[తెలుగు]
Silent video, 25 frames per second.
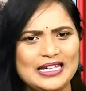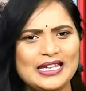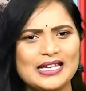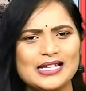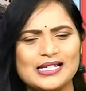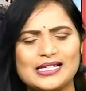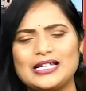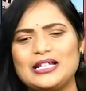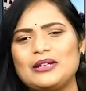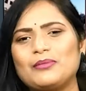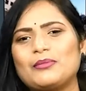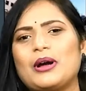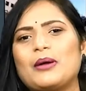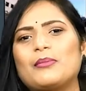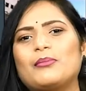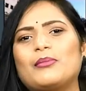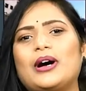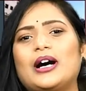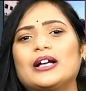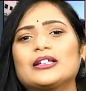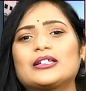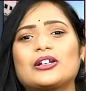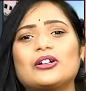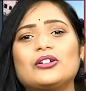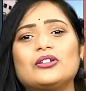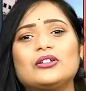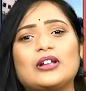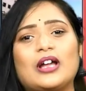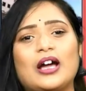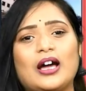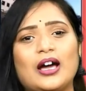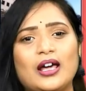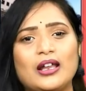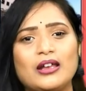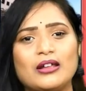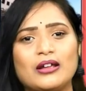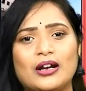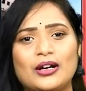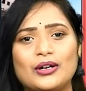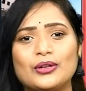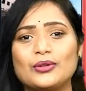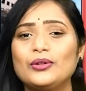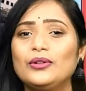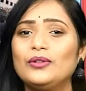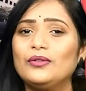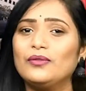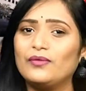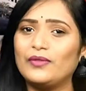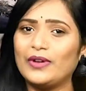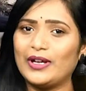ఈ సినిమా మాత్రం నాలుగు
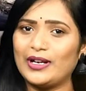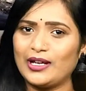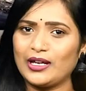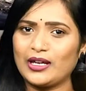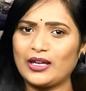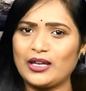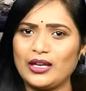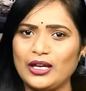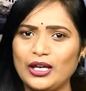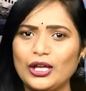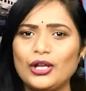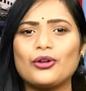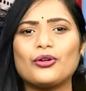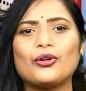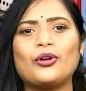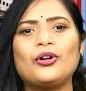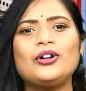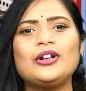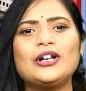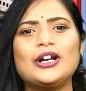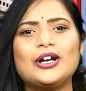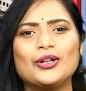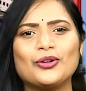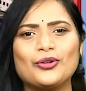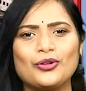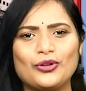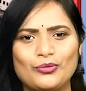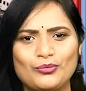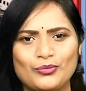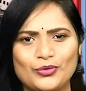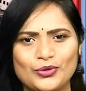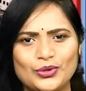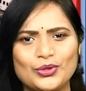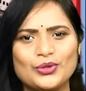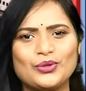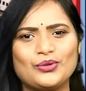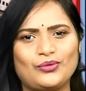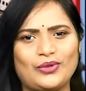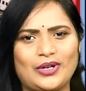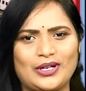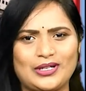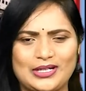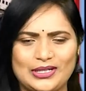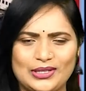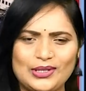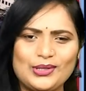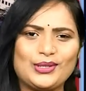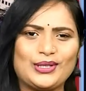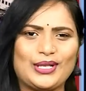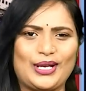అడుగులు వెనక్కి రెండు అడుగులు ముందుకు
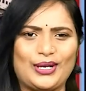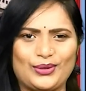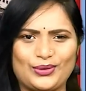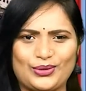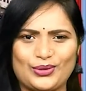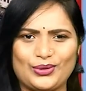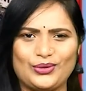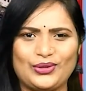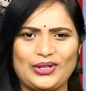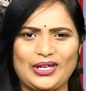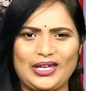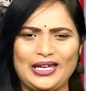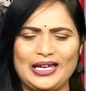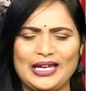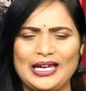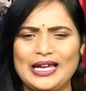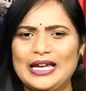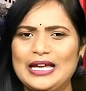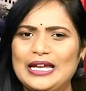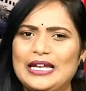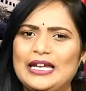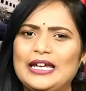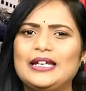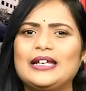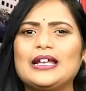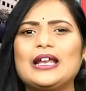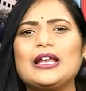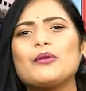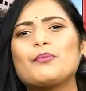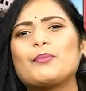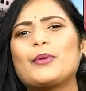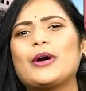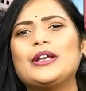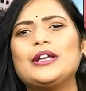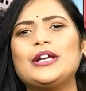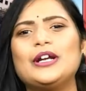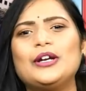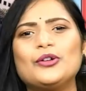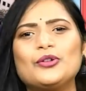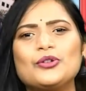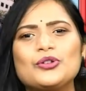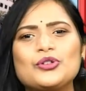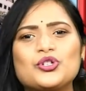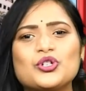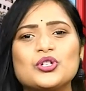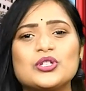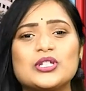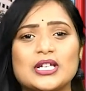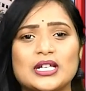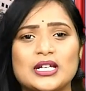అన్నట్టు సాగుతుంది ఈ నెల పన్నెండు
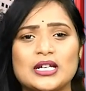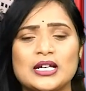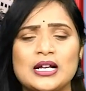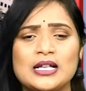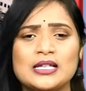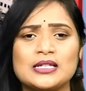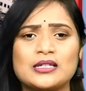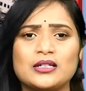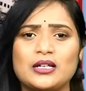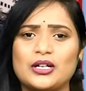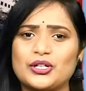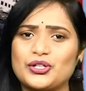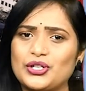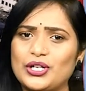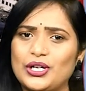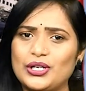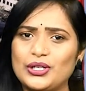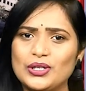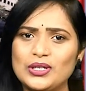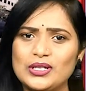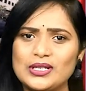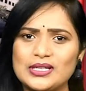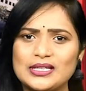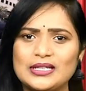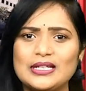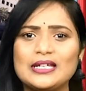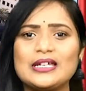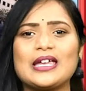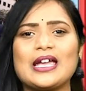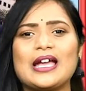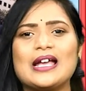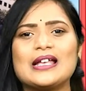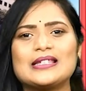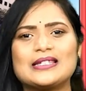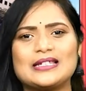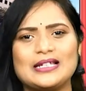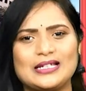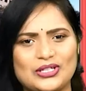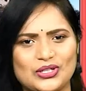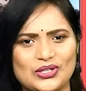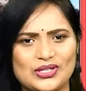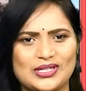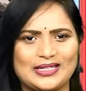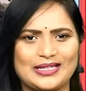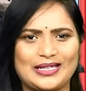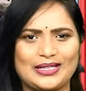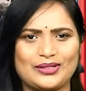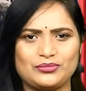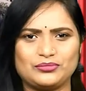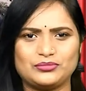నుంచి జరగాల్సిన షెడ్యూల్స్ ని క్యాన్సిల్
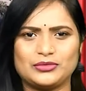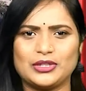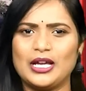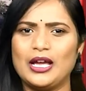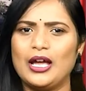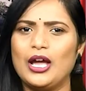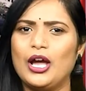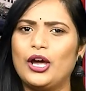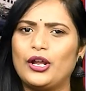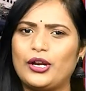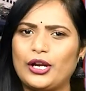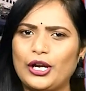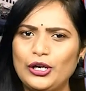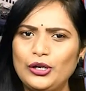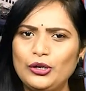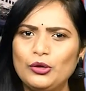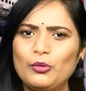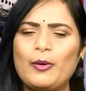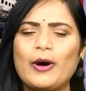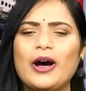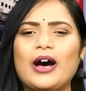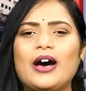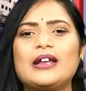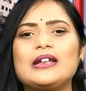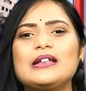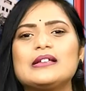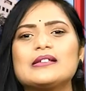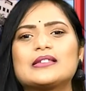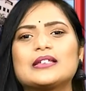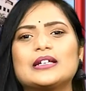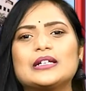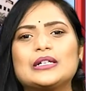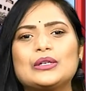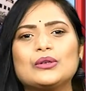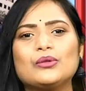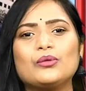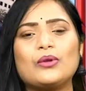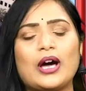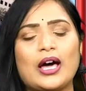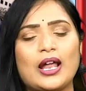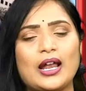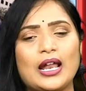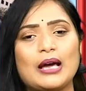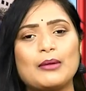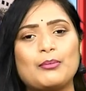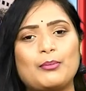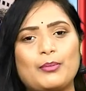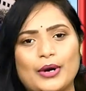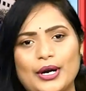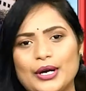చేశారు రెండు భారీ సెట్లు
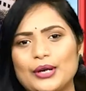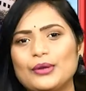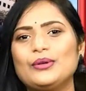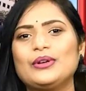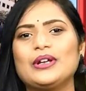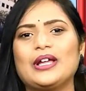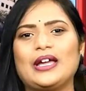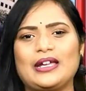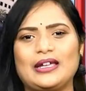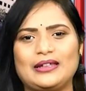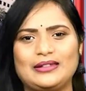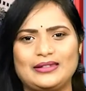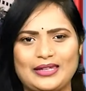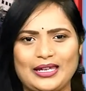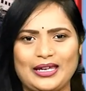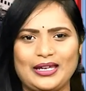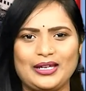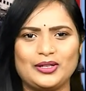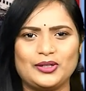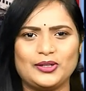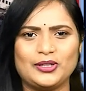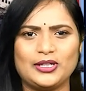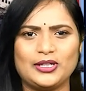అలా పడి ఉన్నాయి అంతే